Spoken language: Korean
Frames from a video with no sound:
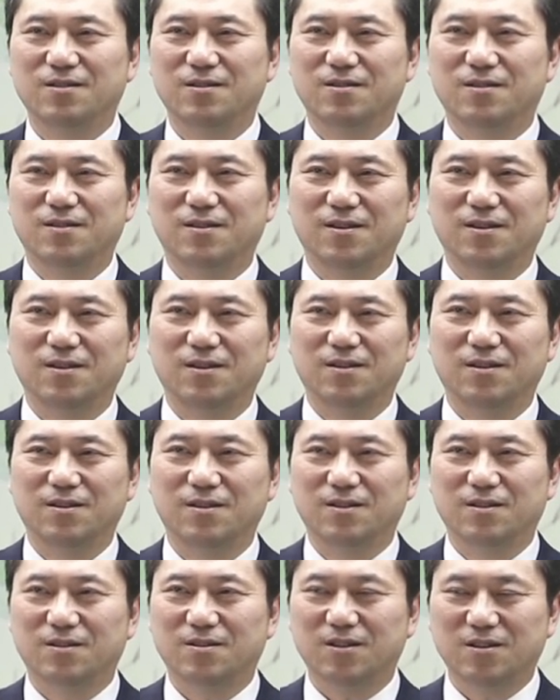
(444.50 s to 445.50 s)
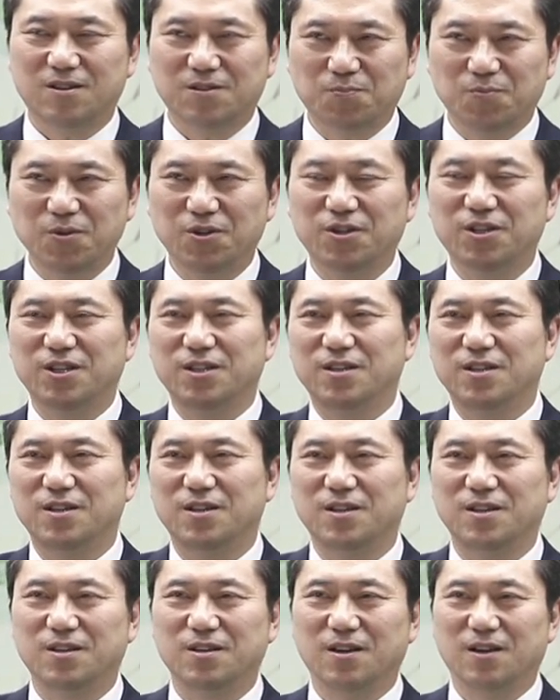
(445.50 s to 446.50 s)
네? 특별히
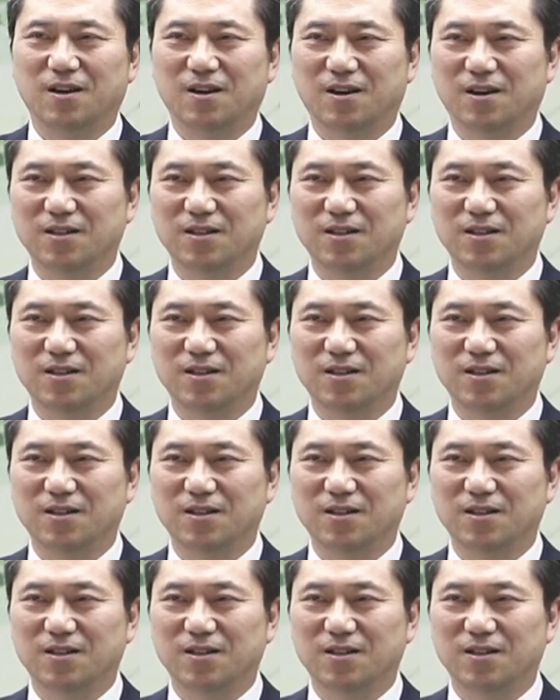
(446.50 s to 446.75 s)
어,